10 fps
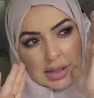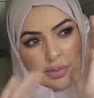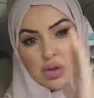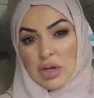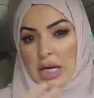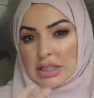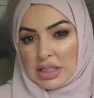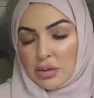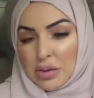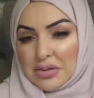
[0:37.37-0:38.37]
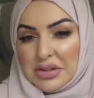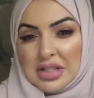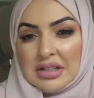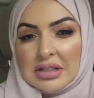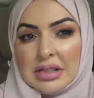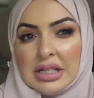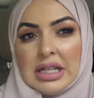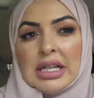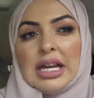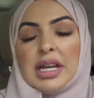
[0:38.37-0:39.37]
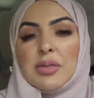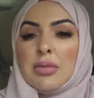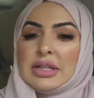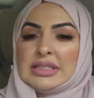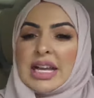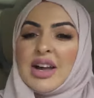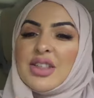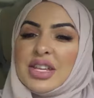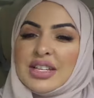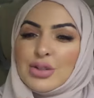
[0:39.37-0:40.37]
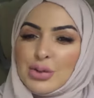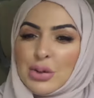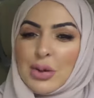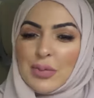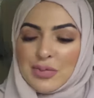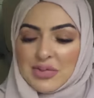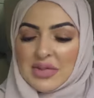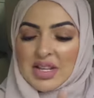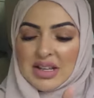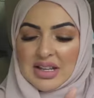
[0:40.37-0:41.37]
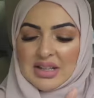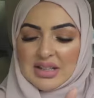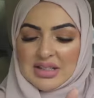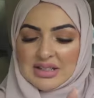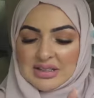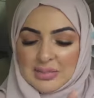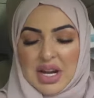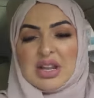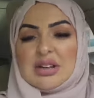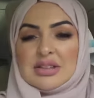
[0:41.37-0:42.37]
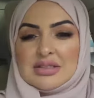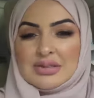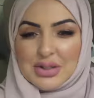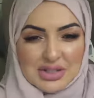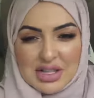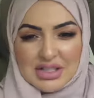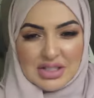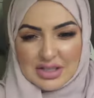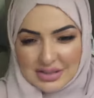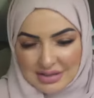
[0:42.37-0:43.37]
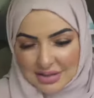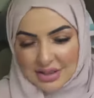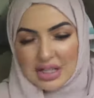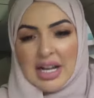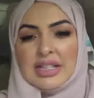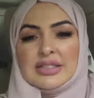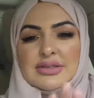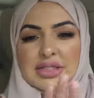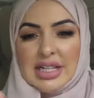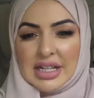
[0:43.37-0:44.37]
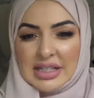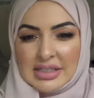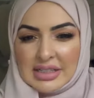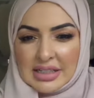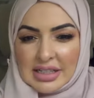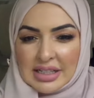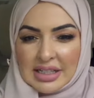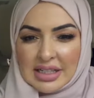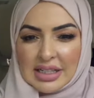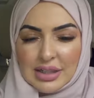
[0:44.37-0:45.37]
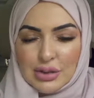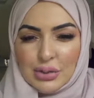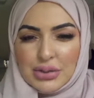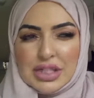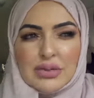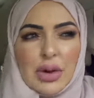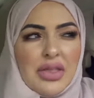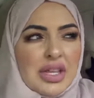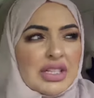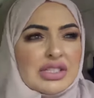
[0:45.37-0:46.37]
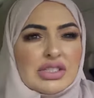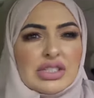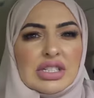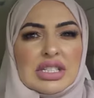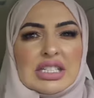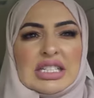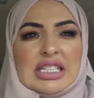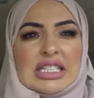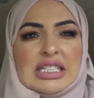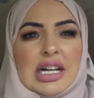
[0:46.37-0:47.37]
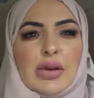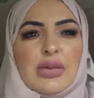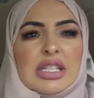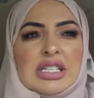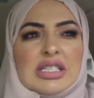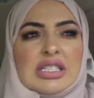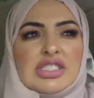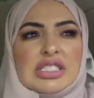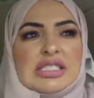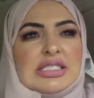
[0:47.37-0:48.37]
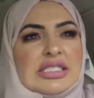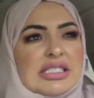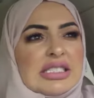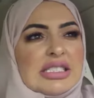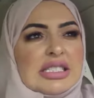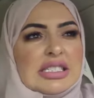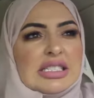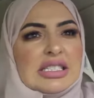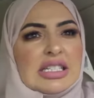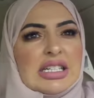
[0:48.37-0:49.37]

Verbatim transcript: منو قالش توقفين لكن ممكن تاخذين شو آه بريك فرصتي ترتاحين فيها تشوفين وضعك تحاولين انك انت آه،